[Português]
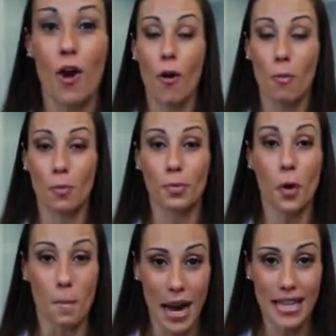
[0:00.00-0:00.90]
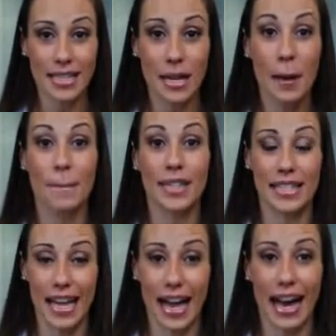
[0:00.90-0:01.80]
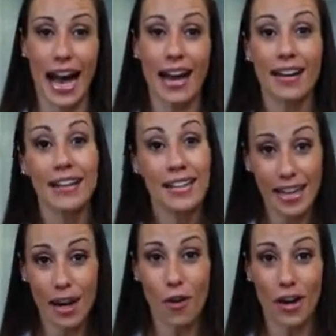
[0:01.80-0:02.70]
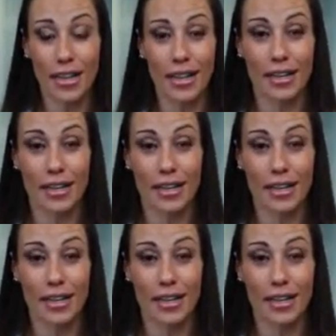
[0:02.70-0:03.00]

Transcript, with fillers: como biomassa, PCH e eólica.